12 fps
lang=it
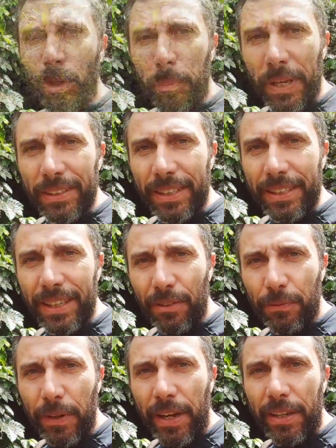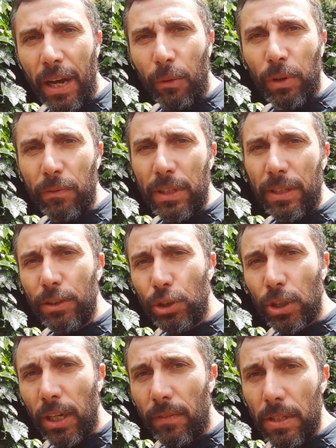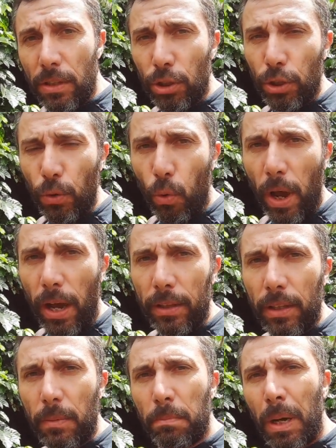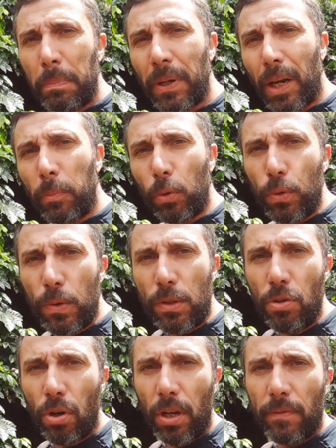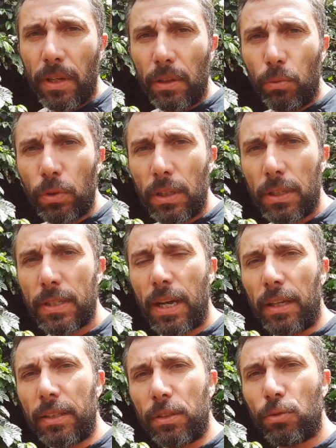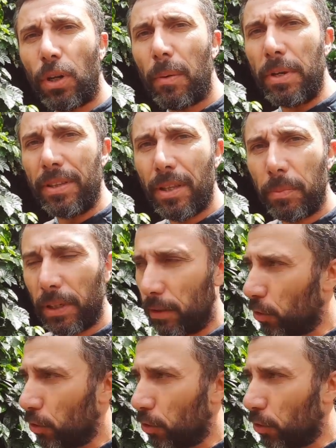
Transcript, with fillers: Una pianta di caffè ha una vita di circa 25 anni, ma per la produzione viene utilizzata solamente per